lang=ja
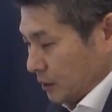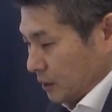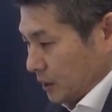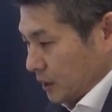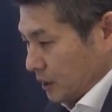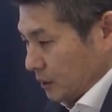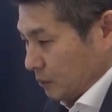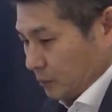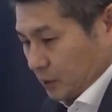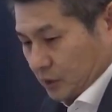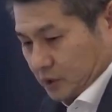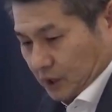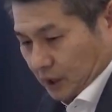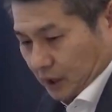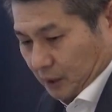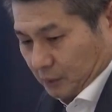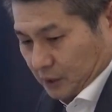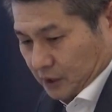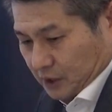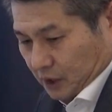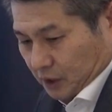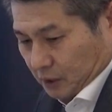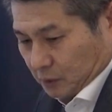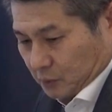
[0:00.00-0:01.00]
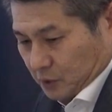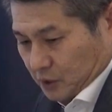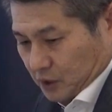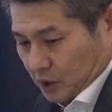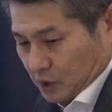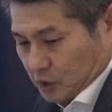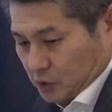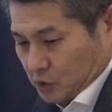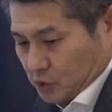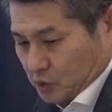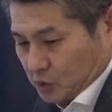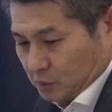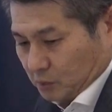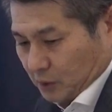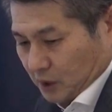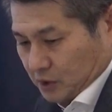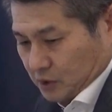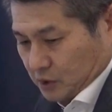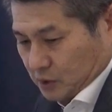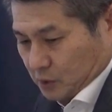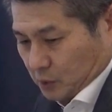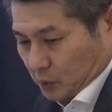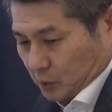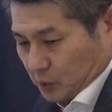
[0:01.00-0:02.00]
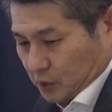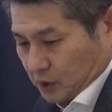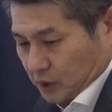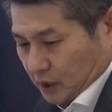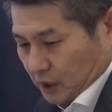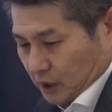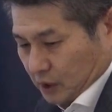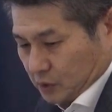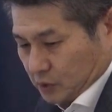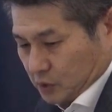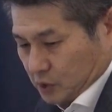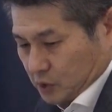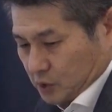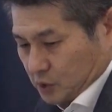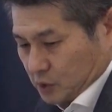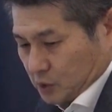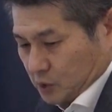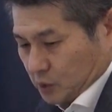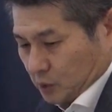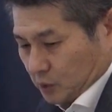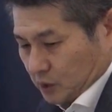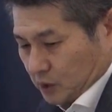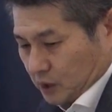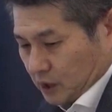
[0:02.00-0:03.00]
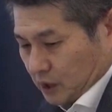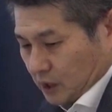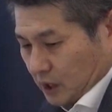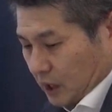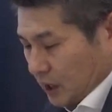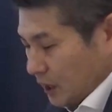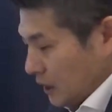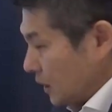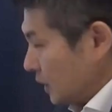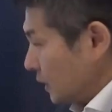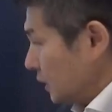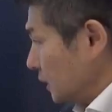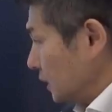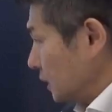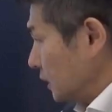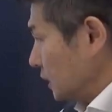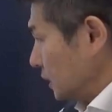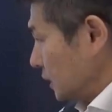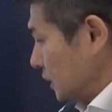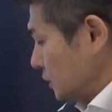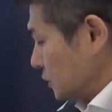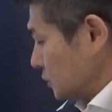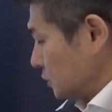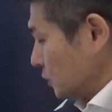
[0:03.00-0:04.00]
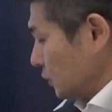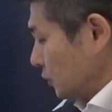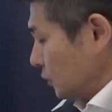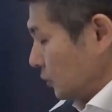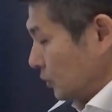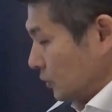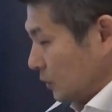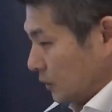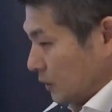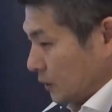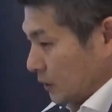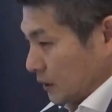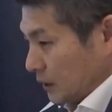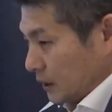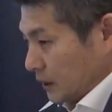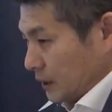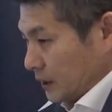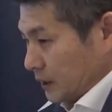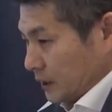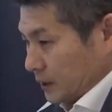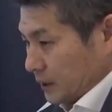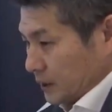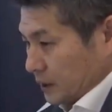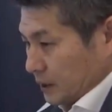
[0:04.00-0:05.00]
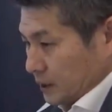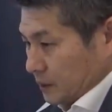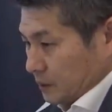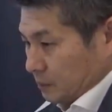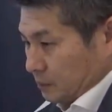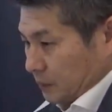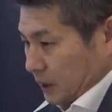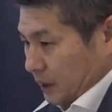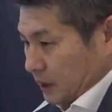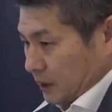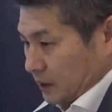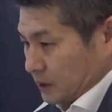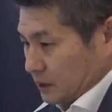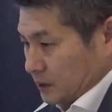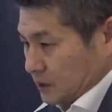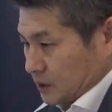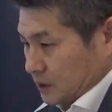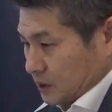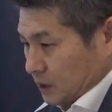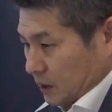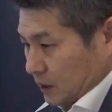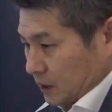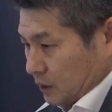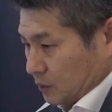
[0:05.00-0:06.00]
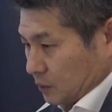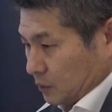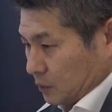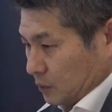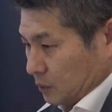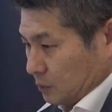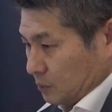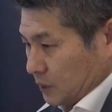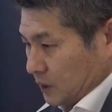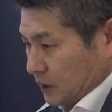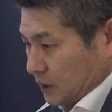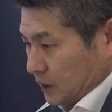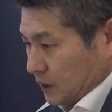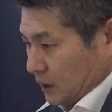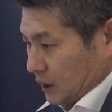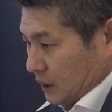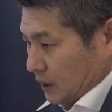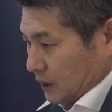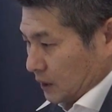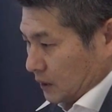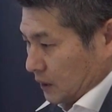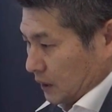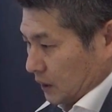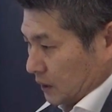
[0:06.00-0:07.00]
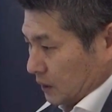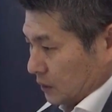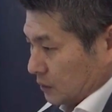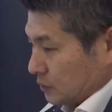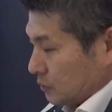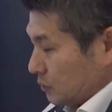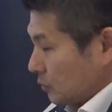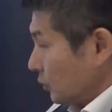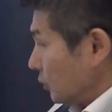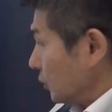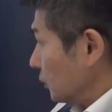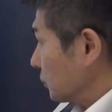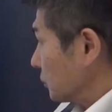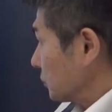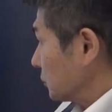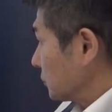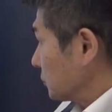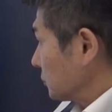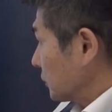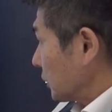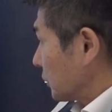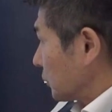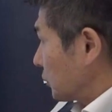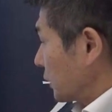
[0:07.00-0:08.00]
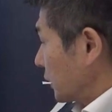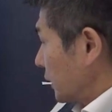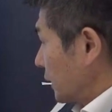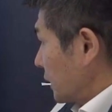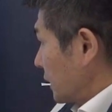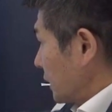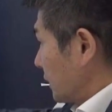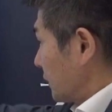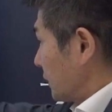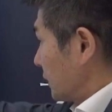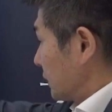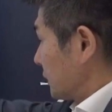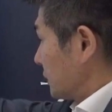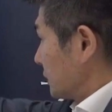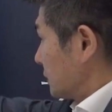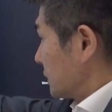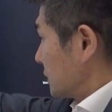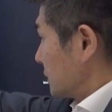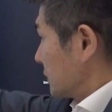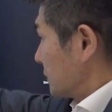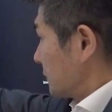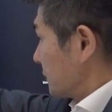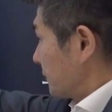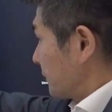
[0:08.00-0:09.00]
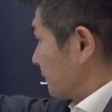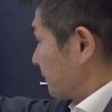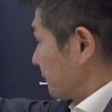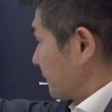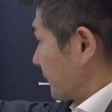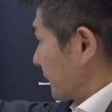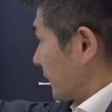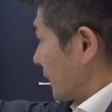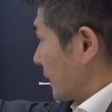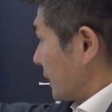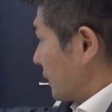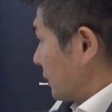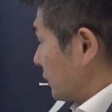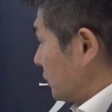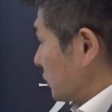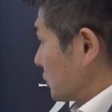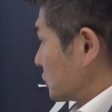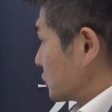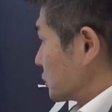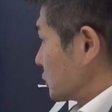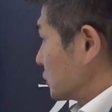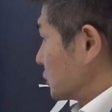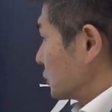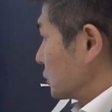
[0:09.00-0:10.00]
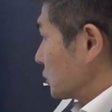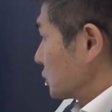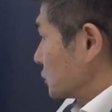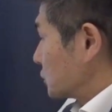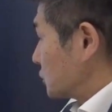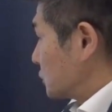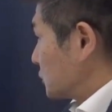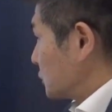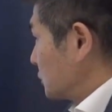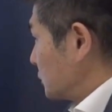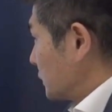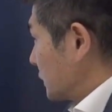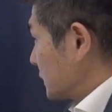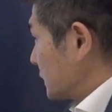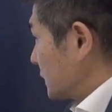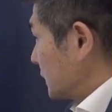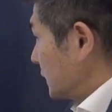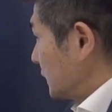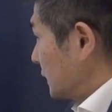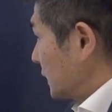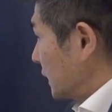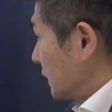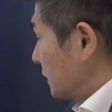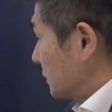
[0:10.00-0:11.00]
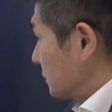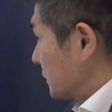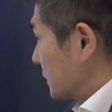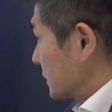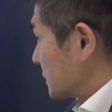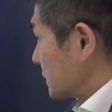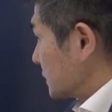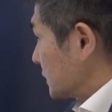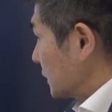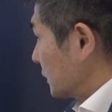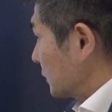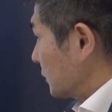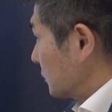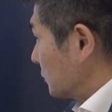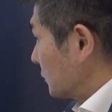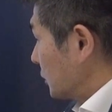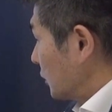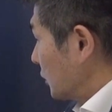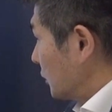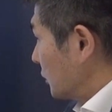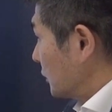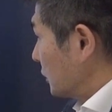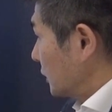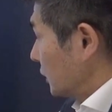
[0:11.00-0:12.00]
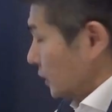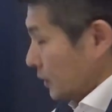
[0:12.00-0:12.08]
申し上げましたけれども、先週末と比較すると日経平均ですと、チャートを見ていただくと、これが今週の週足になりますけども、